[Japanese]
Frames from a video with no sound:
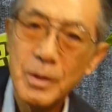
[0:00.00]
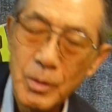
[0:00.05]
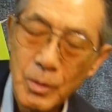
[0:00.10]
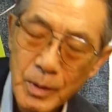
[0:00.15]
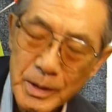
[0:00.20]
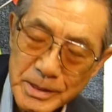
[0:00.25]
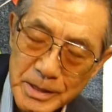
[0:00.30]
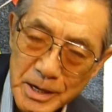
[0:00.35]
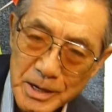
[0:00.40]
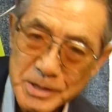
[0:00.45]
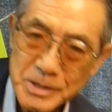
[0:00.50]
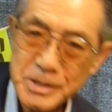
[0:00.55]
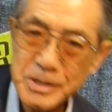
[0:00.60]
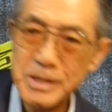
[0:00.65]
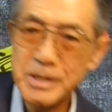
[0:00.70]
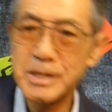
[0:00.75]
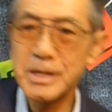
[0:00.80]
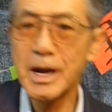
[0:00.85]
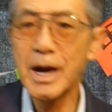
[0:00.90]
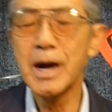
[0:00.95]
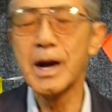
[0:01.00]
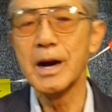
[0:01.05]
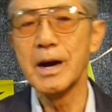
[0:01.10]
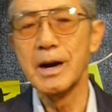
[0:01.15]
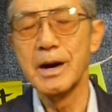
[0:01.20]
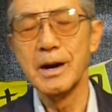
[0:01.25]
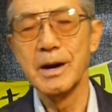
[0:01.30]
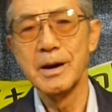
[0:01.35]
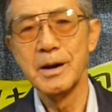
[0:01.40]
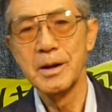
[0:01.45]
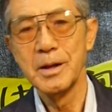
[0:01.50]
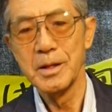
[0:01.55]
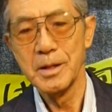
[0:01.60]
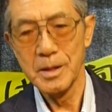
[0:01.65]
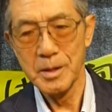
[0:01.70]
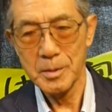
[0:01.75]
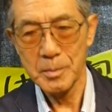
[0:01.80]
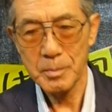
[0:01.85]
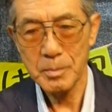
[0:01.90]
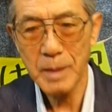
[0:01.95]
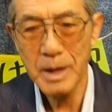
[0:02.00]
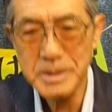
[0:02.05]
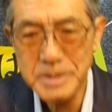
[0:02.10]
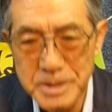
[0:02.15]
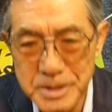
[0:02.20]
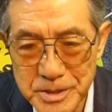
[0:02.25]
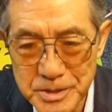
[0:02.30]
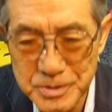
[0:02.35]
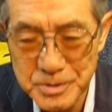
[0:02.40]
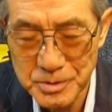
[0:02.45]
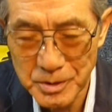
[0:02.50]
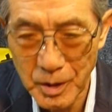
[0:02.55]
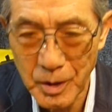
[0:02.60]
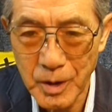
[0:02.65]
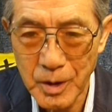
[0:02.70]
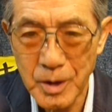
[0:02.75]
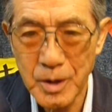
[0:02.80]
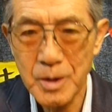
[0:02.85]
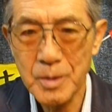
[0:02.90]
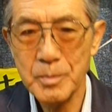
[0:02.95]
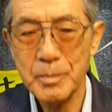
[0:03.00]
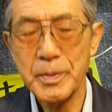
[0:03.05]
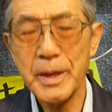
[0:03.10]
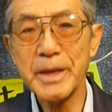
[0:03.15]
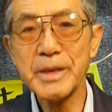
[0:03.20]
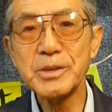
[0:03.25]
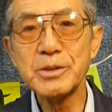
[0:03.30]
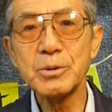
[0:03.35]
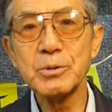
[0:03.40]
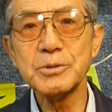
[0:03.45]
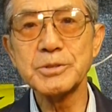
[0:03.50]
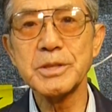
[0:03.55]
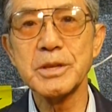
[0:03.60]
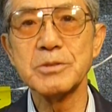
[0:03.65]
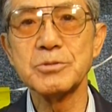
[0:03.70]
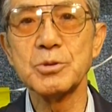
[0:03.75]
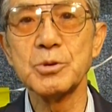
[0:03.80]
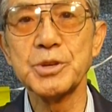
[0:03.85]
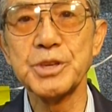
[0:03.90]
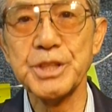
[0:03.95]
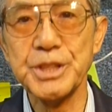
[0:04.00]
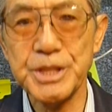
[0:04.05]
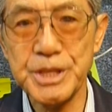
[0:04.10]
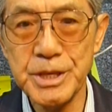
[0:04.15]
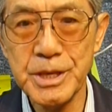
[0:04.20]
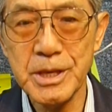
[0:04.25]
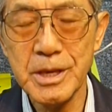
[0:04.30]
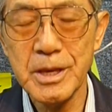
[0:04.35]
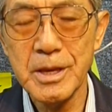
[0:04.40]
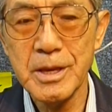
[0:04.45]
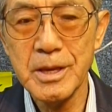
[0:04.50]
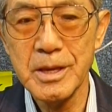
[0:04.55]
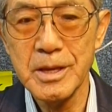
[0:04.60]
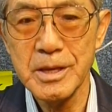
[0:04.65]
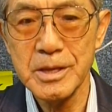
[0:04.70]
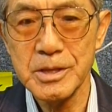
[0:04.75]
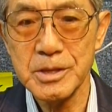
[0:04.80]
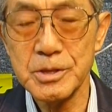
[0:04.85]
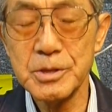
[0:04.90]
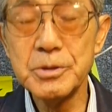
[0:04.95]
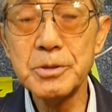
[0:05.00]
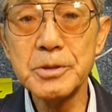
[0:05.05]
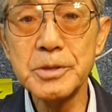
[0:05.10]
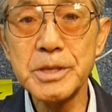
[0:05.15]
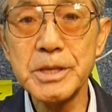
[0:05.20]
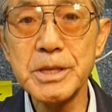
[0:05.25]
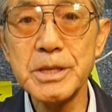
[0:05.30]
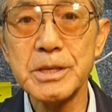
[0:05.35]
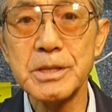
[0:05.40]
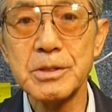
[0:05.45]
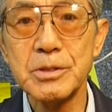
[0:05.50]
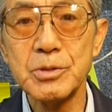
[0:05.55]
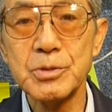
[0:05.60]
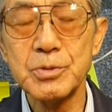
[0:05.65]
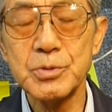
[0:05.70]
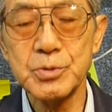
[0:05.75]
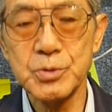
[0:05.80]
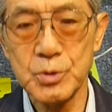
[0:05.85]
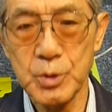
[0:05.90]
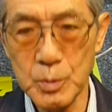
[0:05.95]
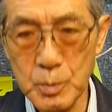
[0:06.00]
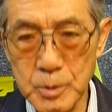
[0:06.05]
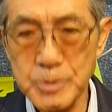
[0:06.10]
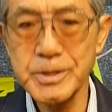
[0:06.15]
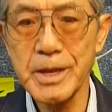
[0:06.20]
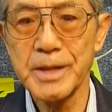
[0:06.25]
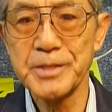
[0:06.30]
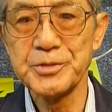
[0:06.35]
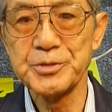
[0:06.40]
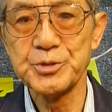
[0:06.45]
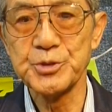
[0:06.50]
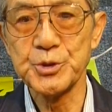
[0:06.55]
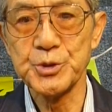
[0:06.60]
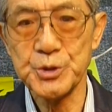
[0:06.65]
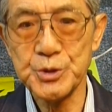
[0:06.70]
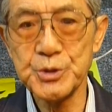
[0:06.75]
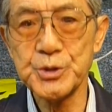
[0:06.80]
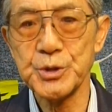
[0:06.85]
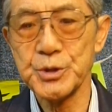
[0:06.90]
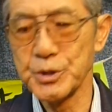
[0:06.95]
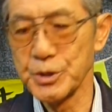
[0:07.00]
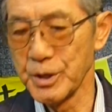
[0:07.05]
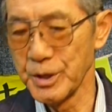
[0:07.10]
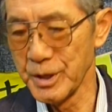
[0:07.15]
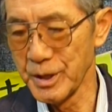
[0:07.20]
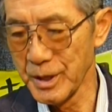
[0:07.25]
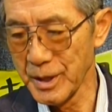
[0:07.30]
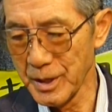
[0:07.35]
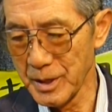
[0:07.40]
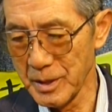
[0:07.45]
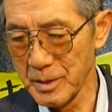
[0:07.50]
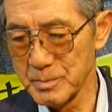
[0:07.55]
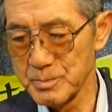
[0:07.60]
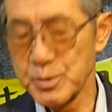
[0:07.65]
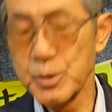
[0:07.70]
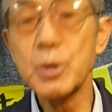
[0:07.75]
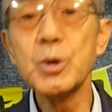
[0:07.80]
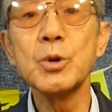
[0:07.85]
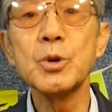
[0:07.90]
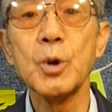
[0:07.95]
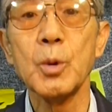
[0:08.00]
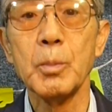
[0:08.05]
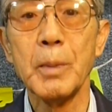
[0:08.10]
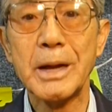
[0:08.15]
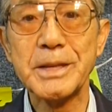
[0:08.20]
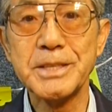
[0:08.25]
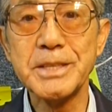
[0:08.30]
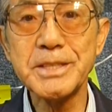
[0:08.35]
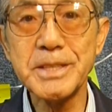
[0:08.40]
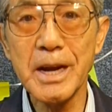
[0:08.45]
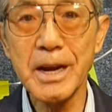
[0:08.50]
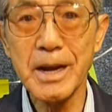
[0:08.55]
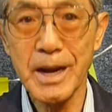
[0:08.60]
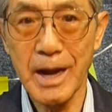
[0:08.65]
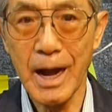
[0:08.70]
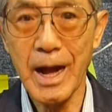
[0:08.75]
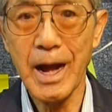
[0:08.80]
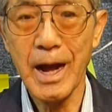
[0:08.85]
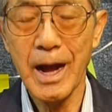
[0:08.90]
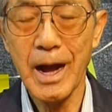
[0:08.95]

私がマジックを勉強している時に結城友さんというプロのマジシャンが